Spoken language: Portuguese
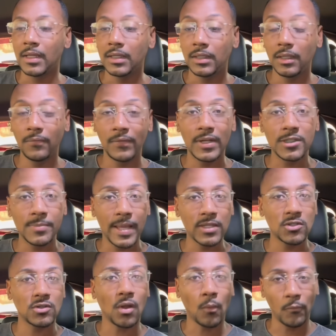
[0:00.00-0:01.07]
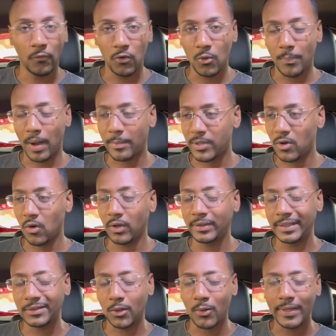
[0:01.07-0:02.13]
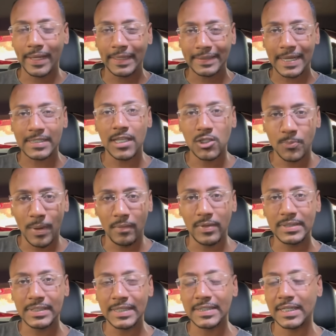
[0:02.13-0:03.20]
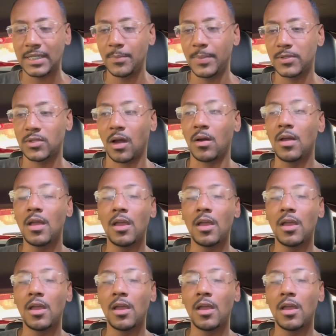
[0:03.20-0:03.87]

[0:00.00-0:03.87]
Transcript: Infelizmente não fluiu para mim ontem, então eu queria trazer isso para vocês aqui, pessoal.